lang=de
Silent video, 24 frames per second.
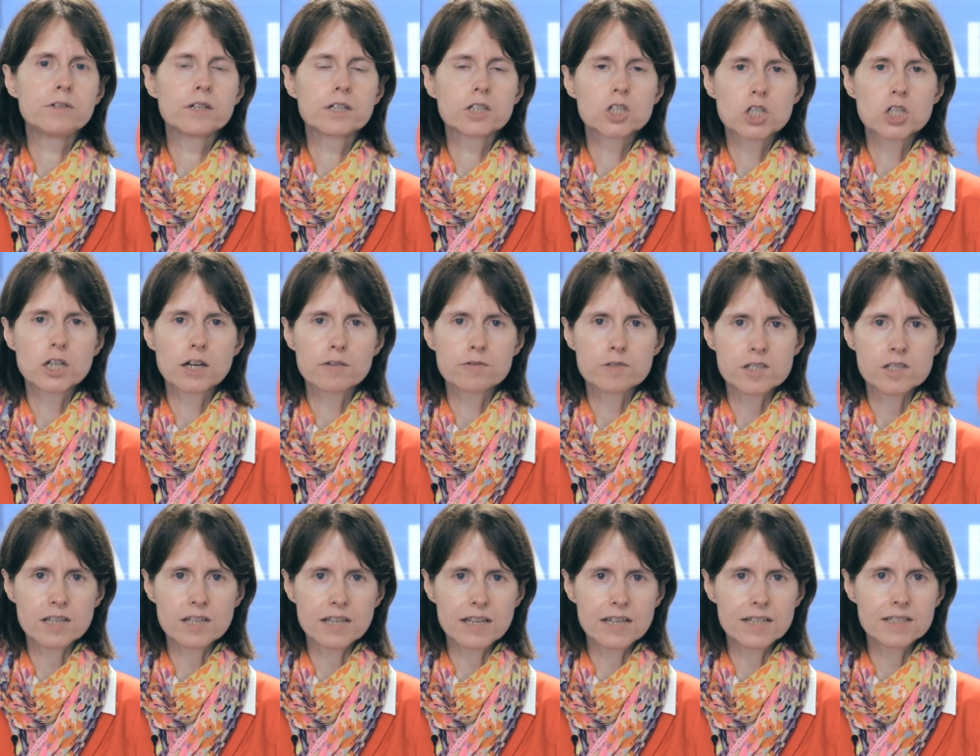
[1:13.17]

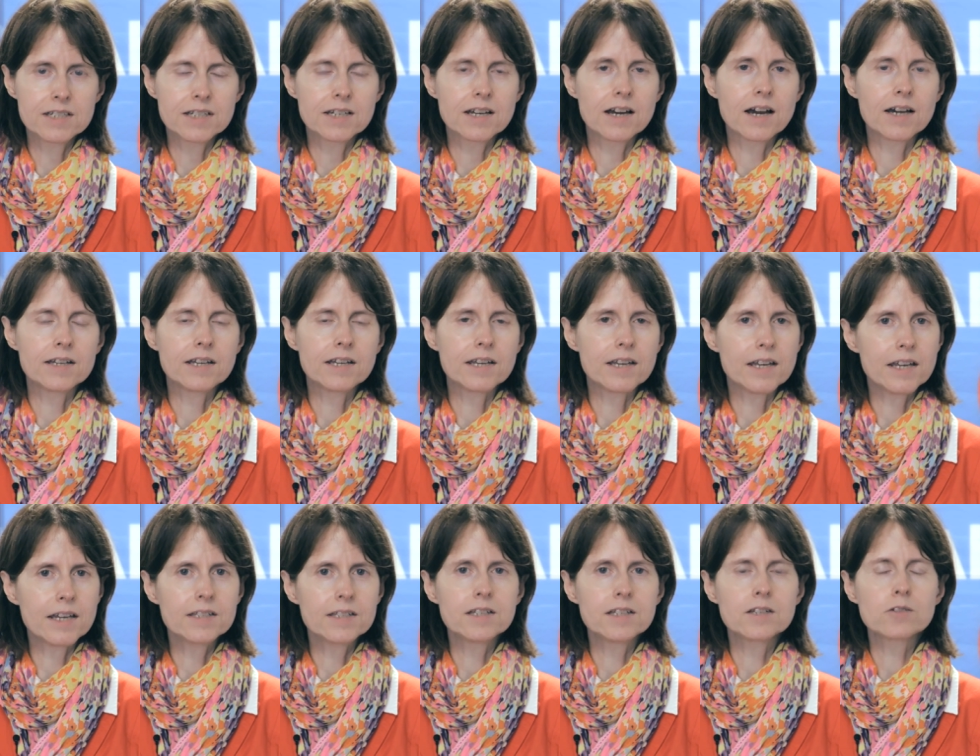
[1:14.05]
Wirtschaftsethik, eine
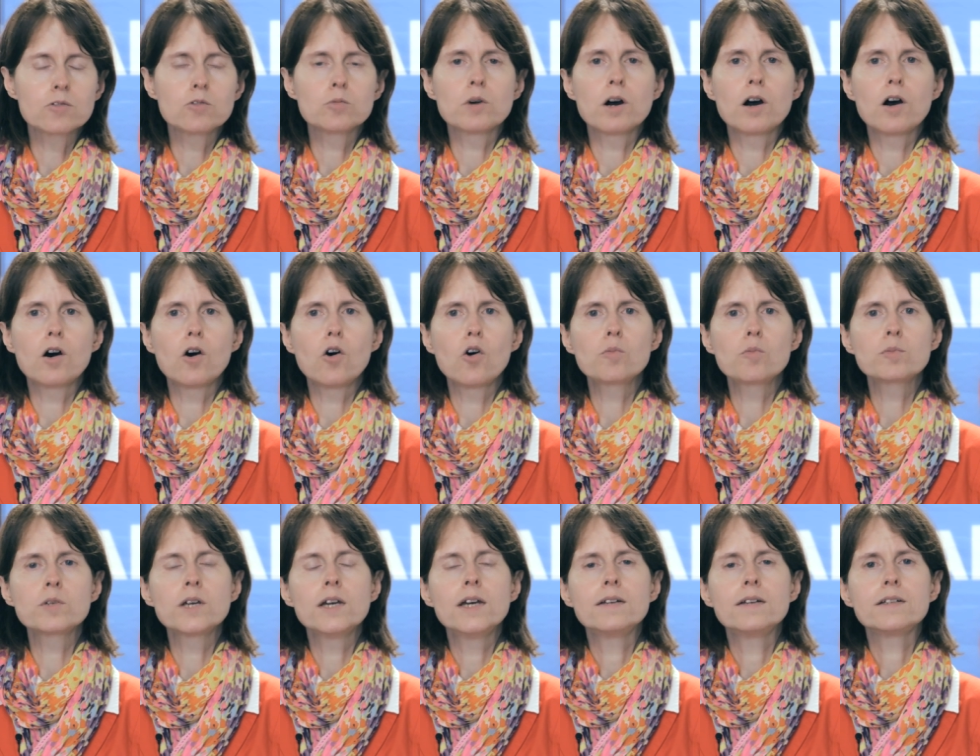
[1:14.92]
Ethik
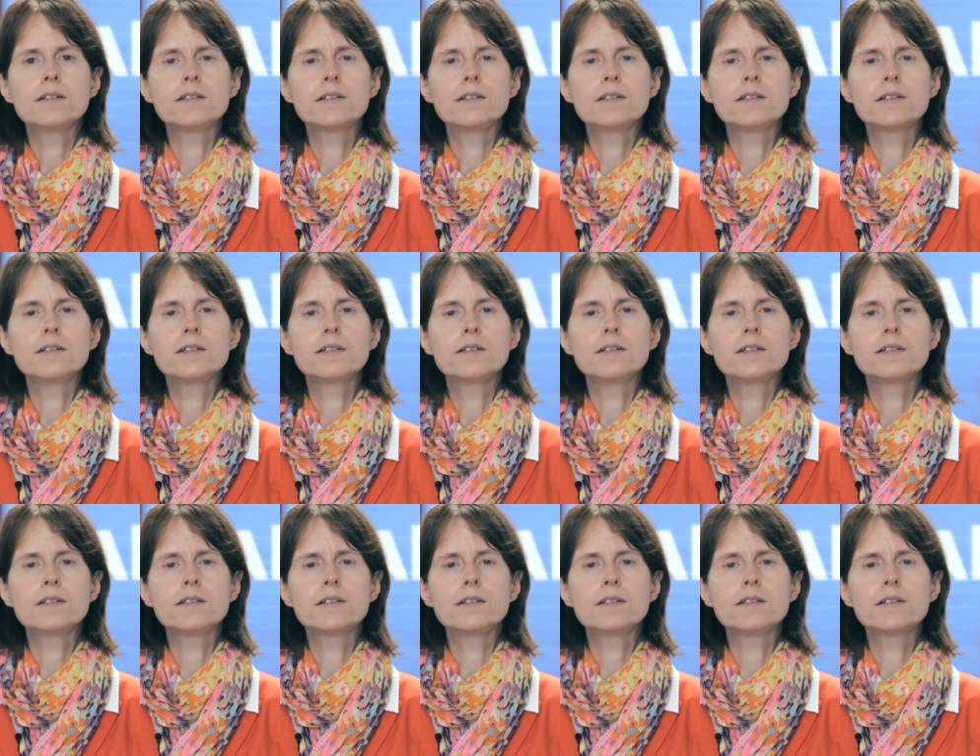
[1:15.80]
überhaupt,